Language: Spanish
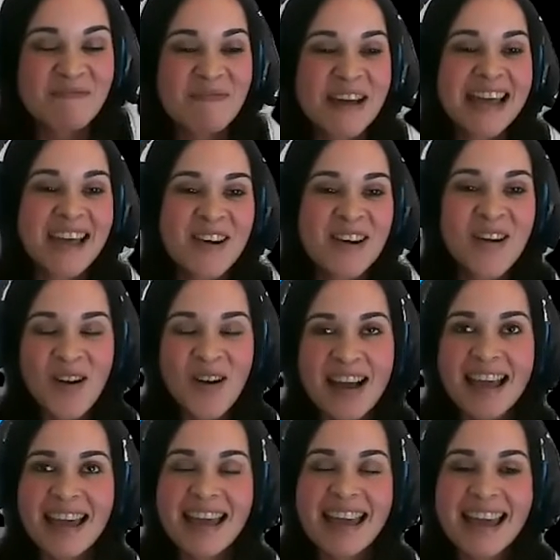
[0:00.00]
Pero,
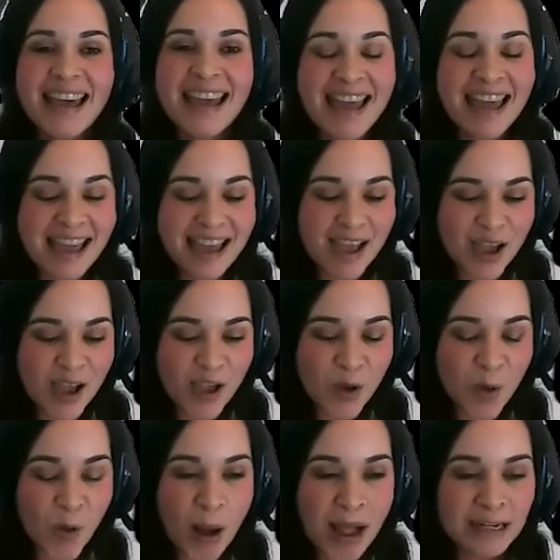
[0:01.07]
eh,
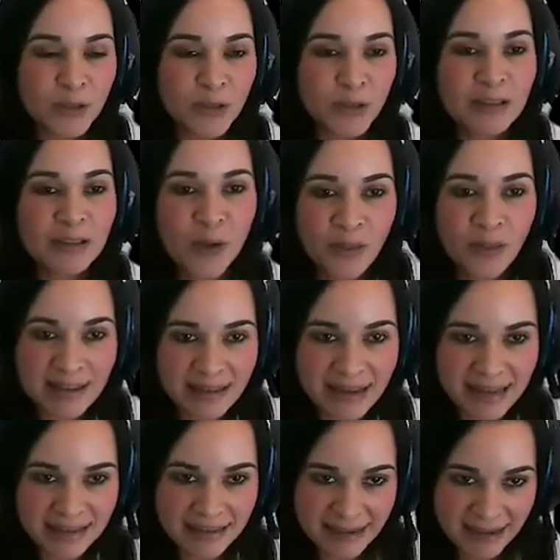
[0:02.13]
¿cuál de todas
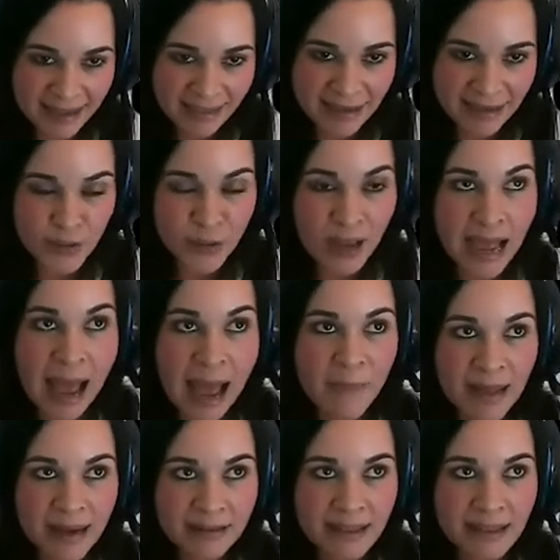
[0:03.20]
las redes,
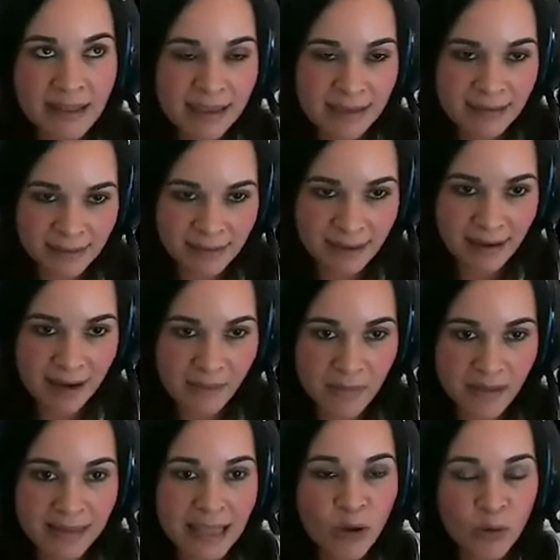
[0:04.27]
aparte de
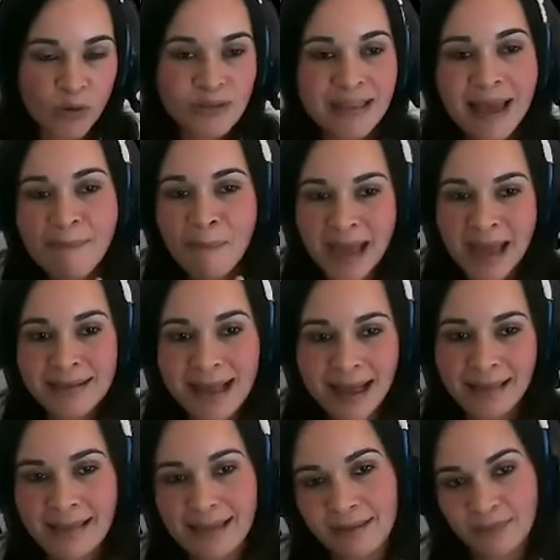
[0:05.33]
Instagram, te gusta más
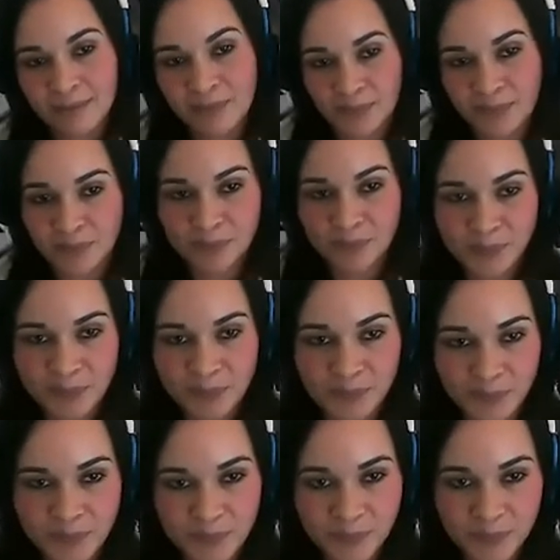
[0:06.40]
a ti?
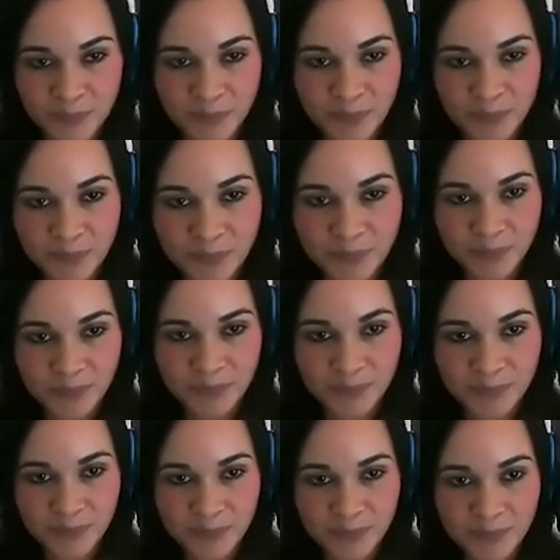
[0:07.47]

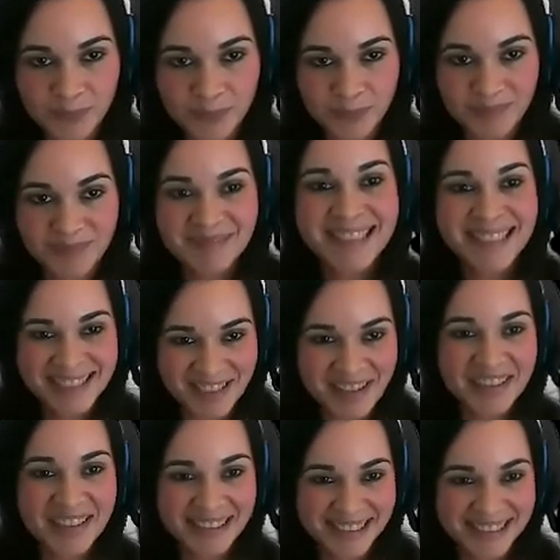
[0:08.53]
TikTok. TikTok.